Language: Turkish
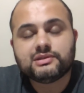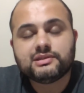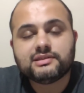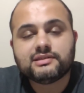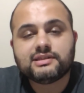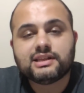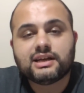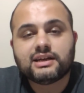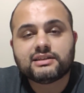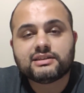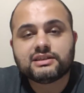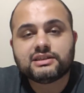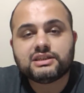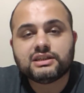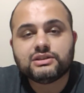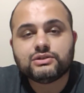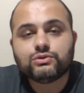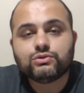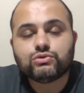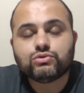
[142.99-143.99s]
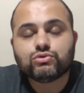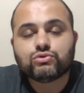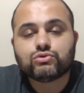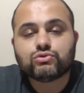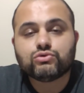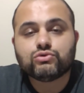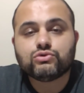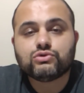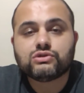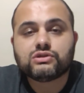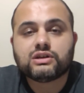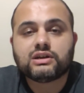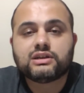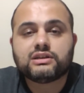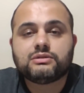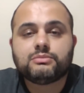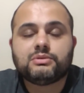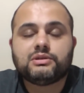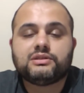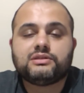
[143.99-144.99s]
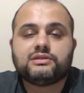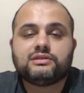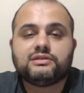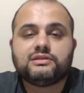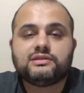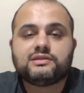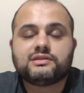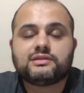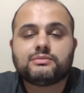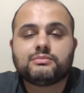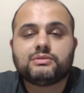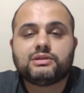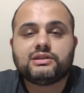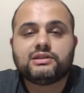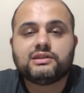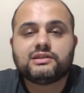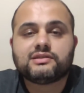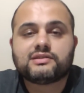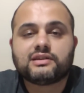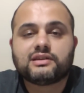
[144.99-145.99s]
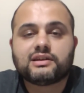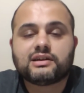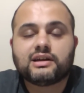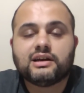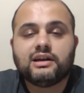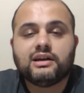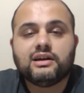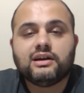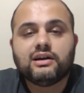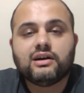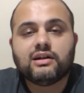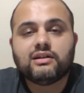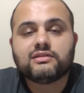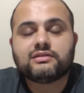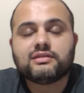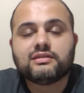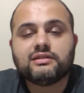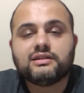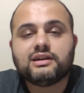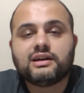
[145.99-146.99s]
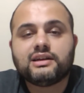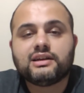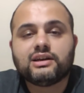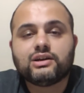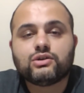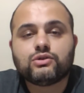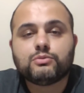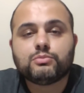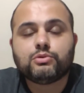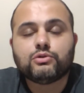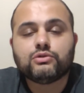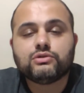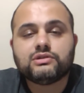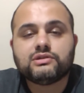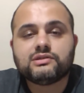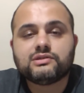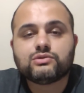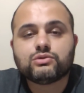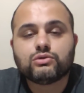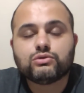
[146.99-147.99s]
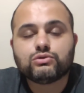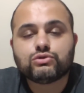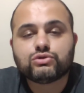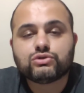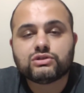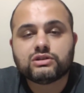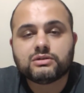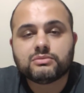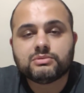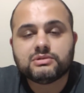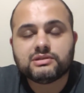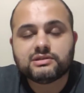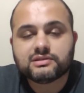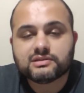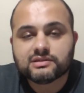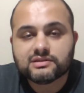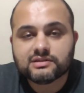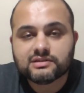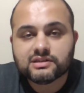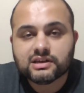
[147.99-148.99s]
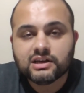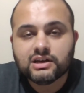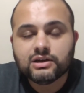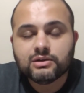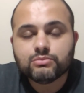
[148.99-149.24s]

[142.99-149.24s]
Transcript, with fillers: Sizler de kendi tuttuğunuz, takip ettiğiniz isimleri yazarak altılı ganyan kuponlarınızı oluşturabilirsiniz.